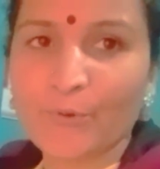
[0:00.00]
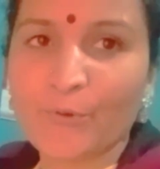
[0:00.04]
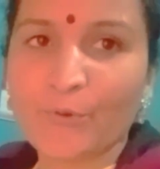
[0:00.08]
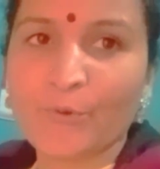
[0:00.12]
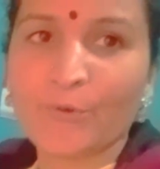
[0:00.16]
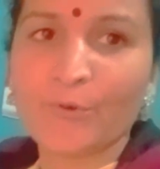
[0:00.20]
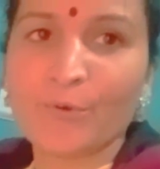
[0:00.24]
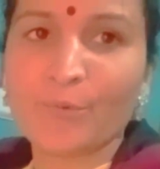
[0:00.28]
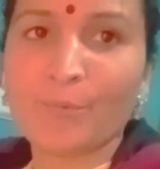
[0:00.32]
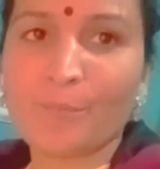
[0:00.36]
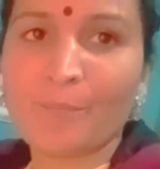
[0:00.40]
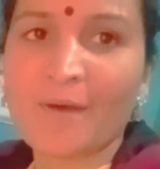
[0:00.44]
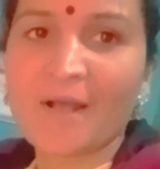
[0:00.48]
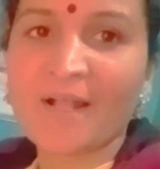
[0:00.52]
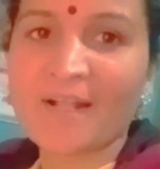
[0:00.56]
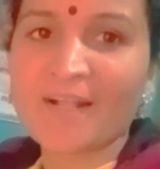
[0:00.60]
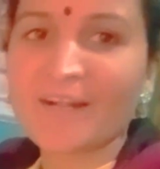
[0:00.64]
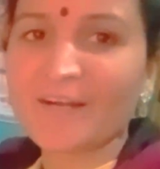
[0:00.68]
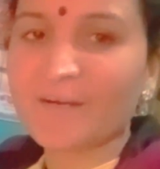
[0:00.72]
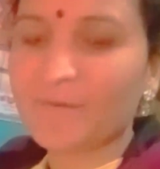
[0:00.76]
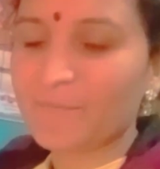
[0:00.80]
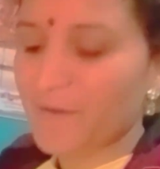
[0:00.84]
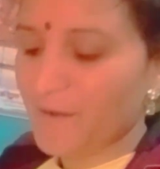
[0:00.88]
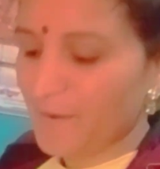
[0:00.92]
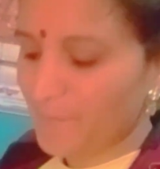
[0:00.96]
मार्केट में
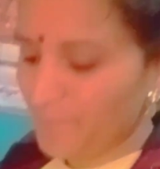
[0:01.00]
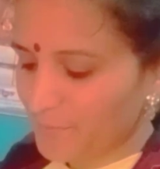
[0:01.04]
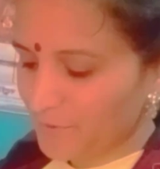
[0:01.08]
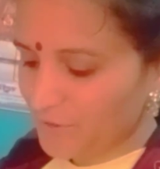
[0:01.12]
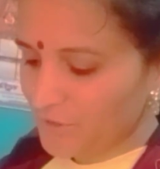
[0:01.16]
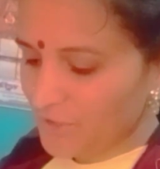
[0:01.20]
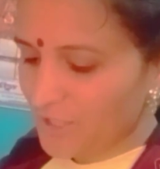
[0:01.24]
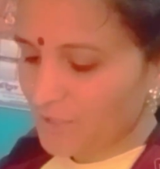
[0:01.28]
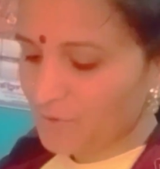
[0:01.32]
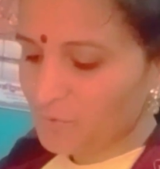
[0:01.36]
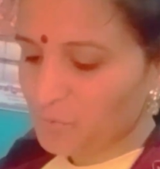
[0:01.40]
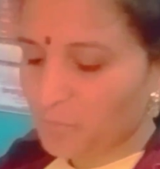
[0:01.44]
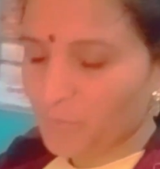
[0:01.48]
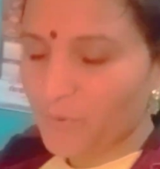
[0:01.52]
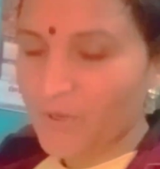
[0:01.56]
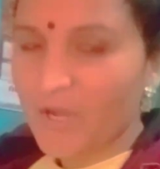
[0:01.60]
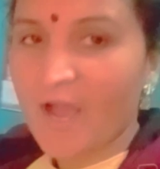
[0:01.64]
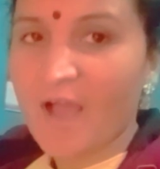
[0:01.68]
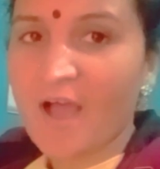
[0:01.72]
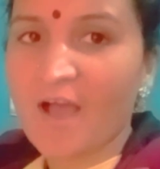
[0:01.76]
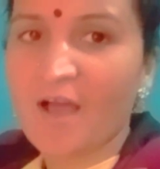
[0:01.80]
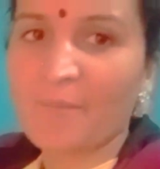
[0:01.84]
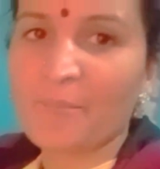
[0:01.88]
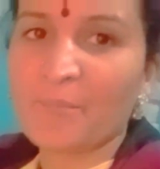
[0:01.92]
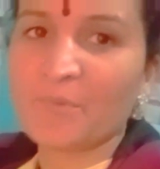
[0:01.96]
हम पचास रुपये
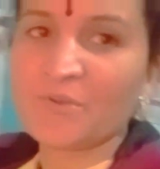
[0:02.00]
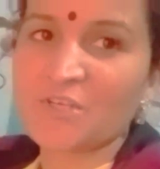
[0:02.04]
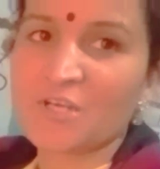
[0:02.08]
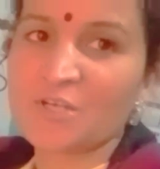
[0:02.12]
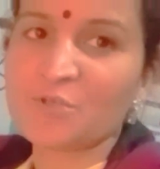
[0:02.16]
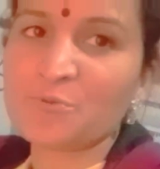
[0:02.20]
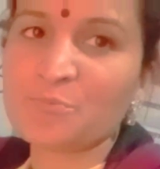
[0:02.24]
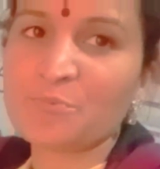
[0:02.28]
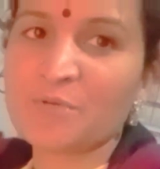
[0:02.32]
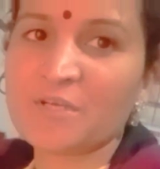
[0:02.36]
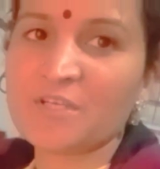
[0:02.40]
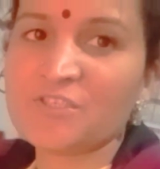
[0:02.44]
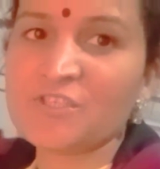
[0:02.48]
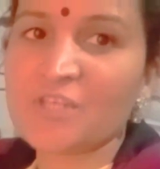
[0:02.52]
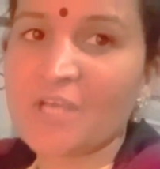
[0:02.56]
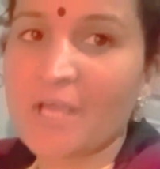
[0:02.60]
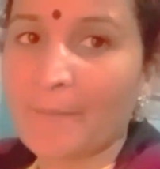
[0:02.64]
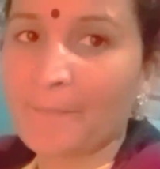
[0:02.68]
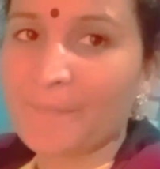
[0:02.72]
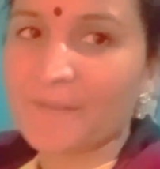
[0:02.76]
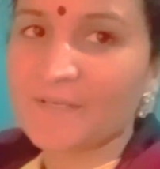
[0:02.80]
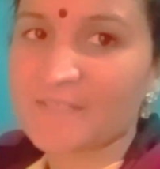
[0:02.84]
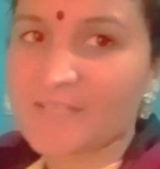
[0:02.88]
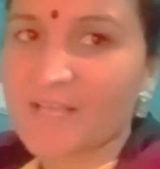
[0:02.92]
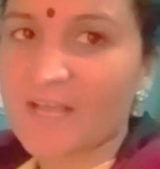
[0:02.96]
हाफ पचास रुपये के छः पीस
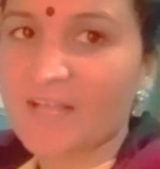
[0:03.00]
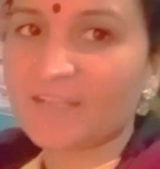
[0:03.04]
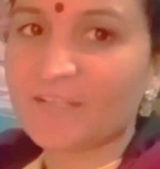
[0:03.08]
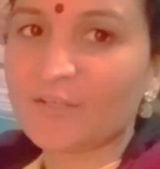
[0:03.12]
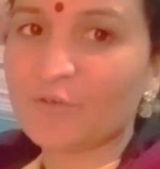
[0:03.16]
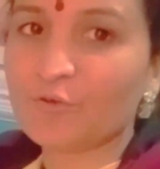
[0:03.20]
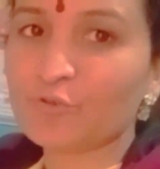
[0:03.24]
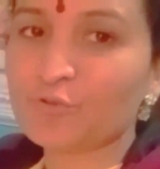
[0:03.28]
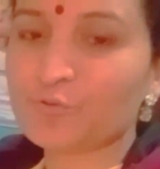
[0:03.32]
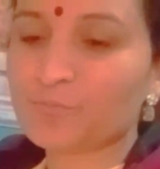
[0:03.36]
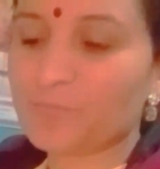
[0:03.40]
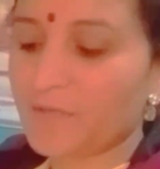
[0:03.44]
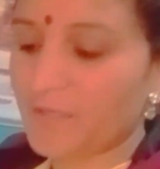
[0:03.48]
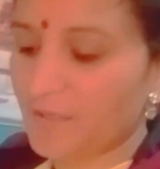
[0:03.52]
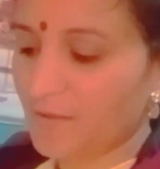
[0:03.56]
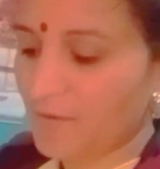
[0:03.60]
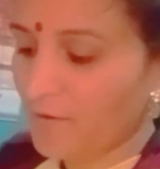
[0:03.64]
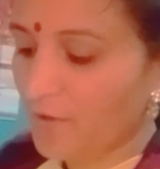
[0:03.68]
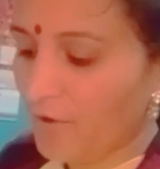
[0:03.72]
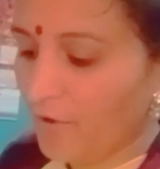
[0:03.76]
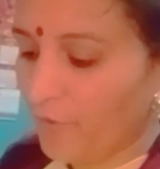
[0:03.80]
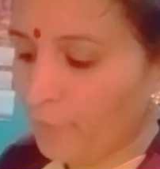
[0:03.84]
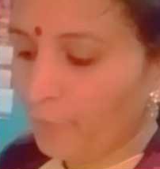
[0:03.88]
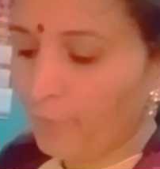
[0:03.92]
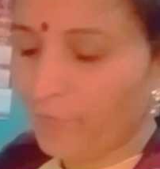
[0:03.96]
खाते हैं उसमें
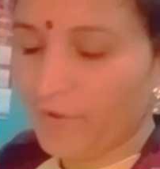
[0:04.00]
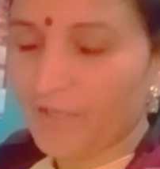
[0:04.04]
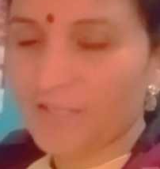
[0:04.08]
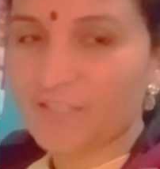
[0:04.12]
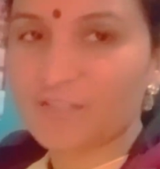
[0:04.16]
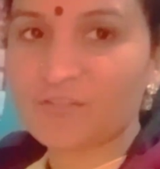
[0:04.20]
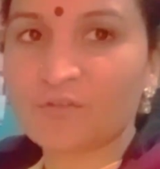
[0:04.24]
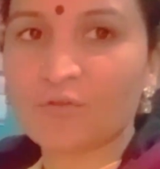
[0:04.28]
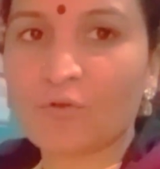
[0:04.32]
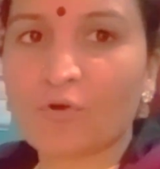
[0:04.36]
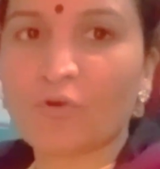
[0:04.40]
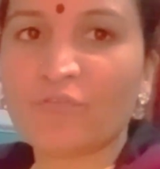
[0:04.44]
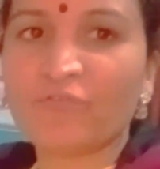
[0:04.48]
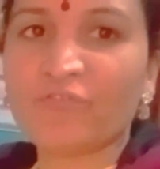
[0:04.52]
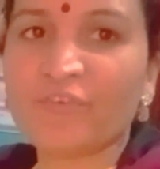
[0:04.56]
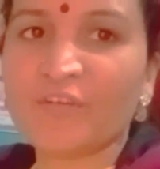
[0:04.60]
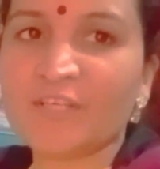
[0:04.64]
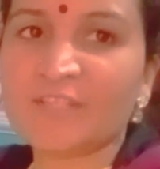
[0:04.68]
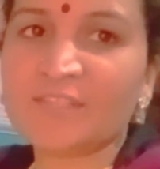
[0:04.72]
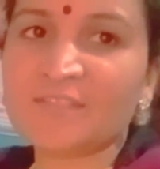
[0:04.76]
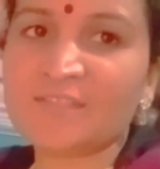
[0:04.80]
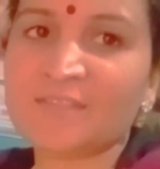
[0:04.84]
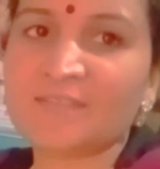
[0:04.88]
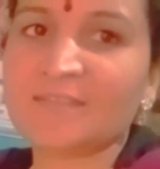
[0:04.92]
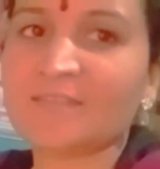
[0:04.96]
वेज नॉन वेज
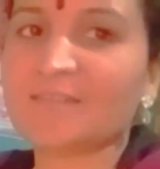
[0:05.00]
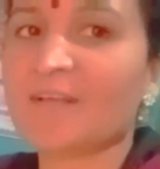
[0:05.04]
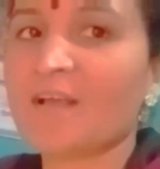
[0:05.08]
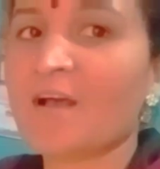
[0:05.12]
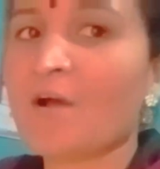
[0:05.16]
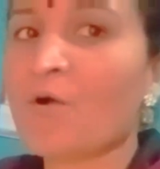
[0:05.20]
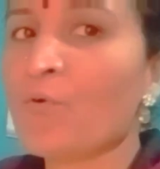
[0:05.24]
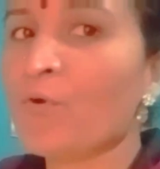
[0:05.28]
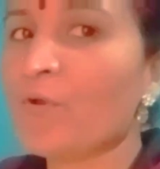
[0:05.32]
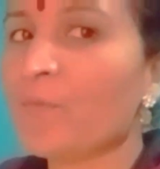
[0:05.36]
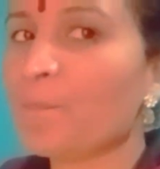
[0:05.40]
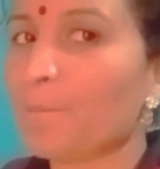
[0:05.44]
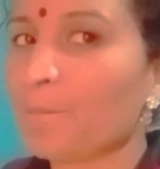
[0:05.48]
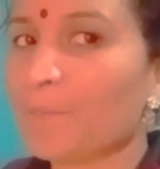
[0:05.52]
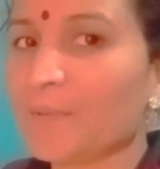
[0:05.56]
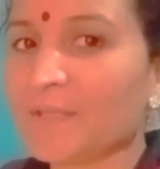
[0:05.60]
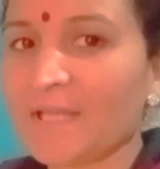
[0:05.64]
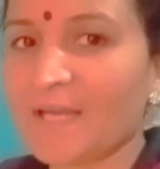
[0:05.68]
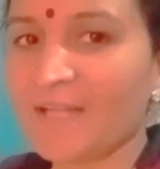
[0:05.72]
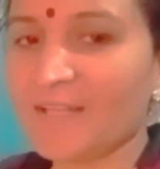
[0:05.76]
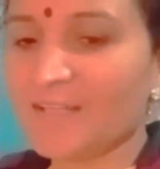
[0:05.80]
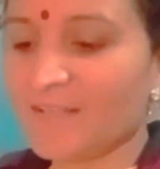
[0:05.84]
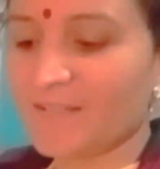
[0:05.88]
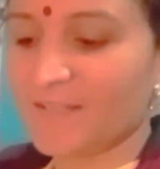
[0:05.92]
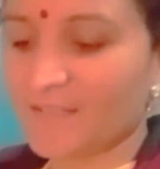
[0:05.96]
का कोई पता नहीं
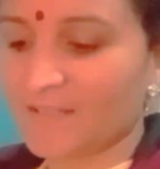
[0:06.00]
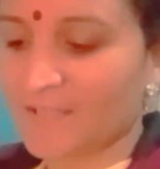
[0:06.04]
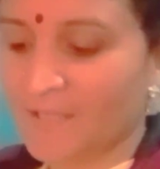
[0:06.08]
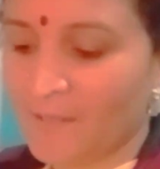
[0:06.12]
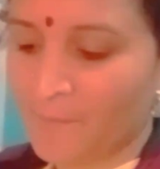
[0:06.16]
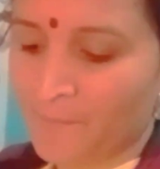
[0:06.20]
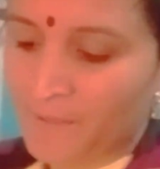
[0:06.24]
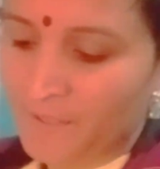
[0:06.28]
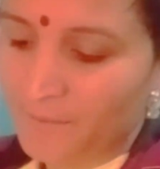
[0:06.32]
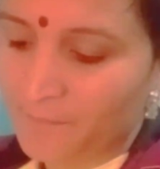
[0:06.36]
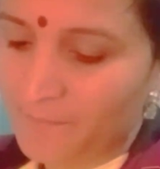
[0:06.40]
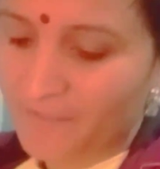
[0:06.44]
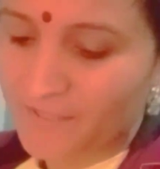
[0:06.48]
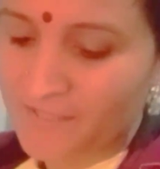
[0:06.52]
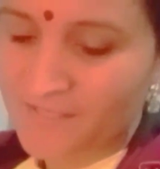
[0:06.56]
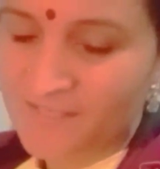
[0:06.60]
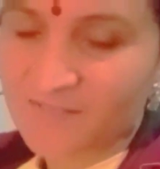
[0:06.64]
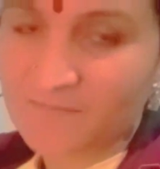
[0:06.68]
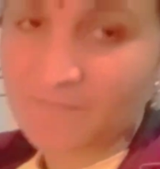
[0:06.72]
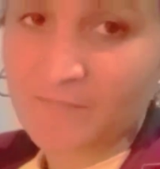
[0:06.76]
रहता है बट मैंने इसमें